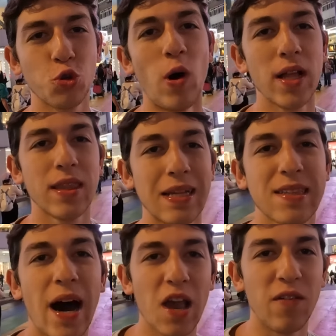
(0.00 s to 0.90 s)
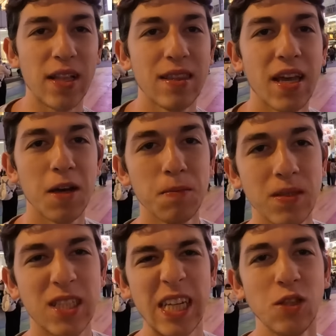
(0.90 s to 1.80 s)
Şu anda Tayvan'dayım.
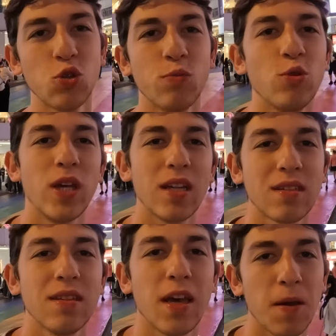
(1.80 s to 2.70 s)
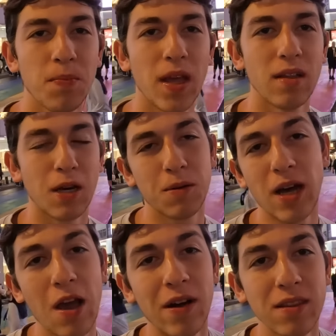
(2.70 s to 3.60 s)
Çin Cumhuriyeti'ndeyim. Tabi
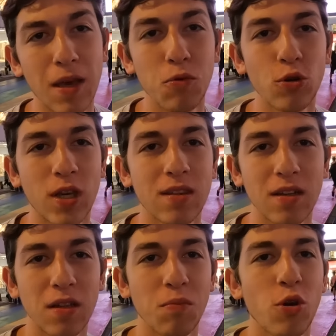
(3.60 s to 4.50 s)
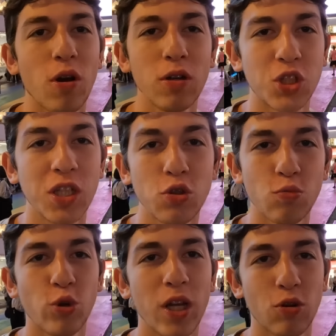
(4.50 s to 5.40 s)
Tayvan diye bir ülke tanınmıyor. Çin
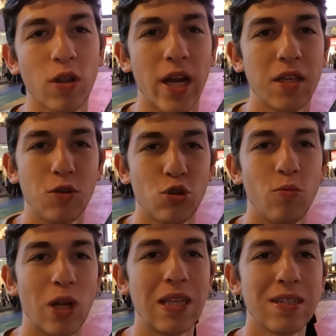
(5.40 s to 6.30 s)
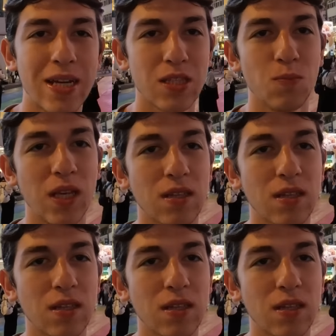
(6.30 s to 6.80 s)
Cumhuriyeti olarak geçiyor buranın resmi